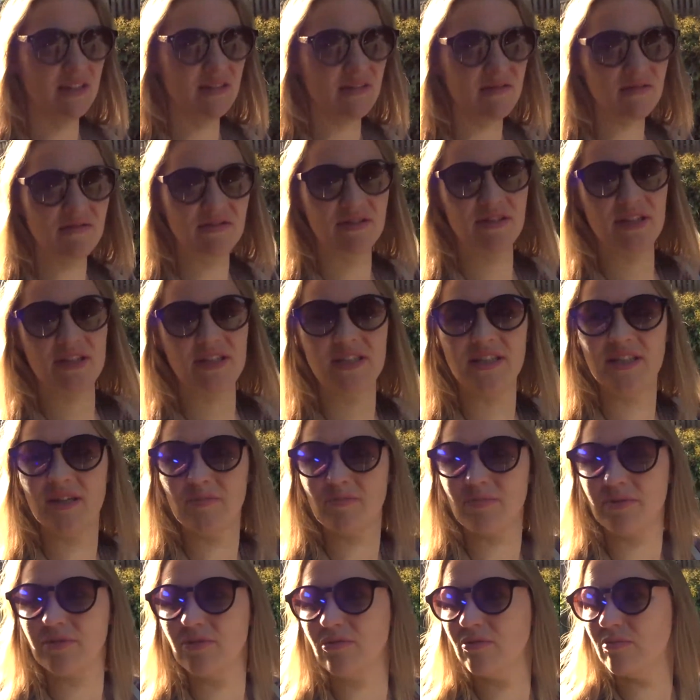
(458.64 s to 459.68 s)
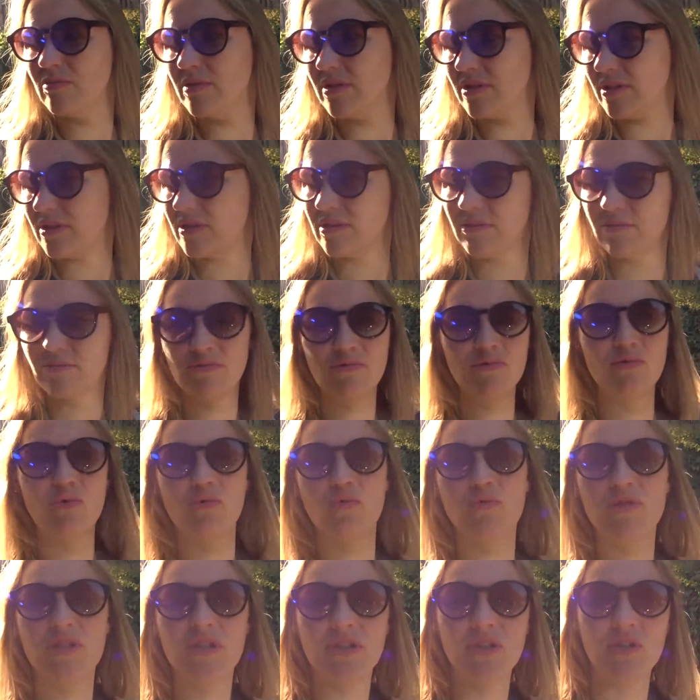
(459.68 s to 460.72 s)
Ну, знаете, я подумала, ну,
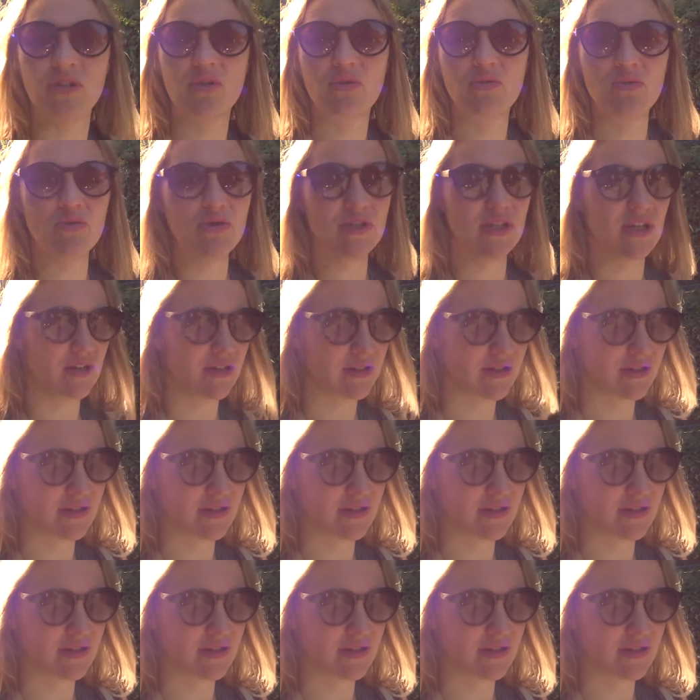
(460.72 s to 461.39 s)
Кузя-то Кузя.